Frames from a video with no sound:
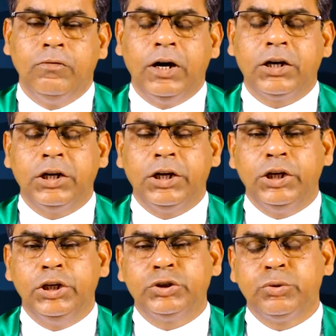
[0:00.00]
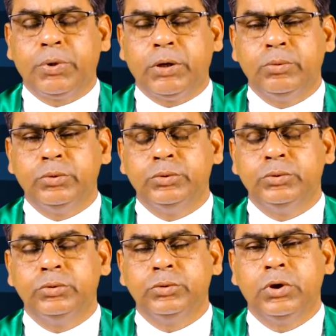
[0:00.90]
వెంటనే యేసు ప్రభు
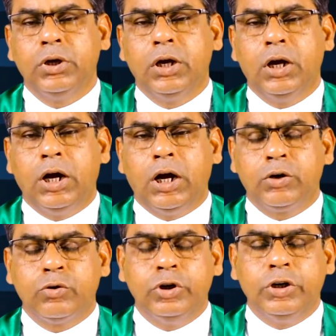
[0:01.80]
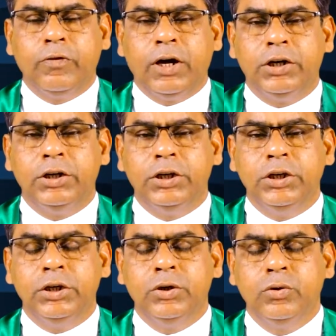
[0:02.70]
ఆ గురుడివాణిని
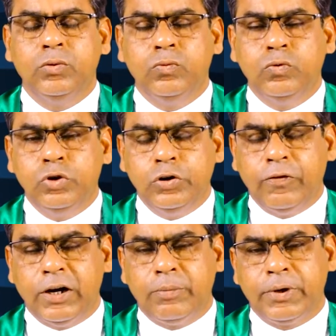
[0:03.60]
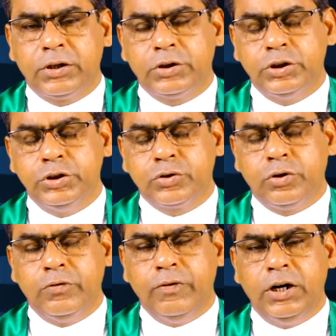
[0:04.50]
ఊరి వెలపలకు
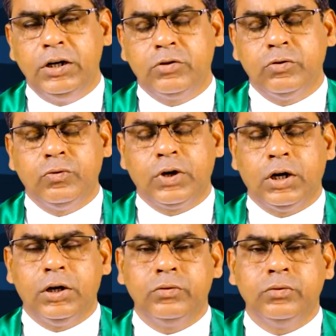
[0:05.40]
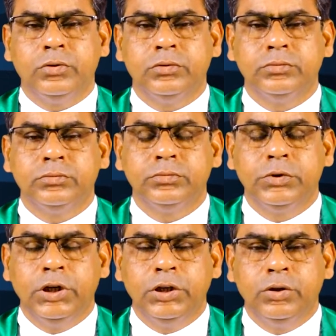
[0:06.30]
తీసుకొని వెళ్తూ ఉన్నాడు
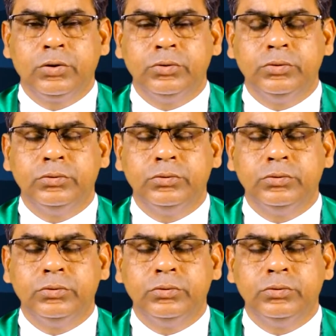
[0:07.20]
ఎందుకు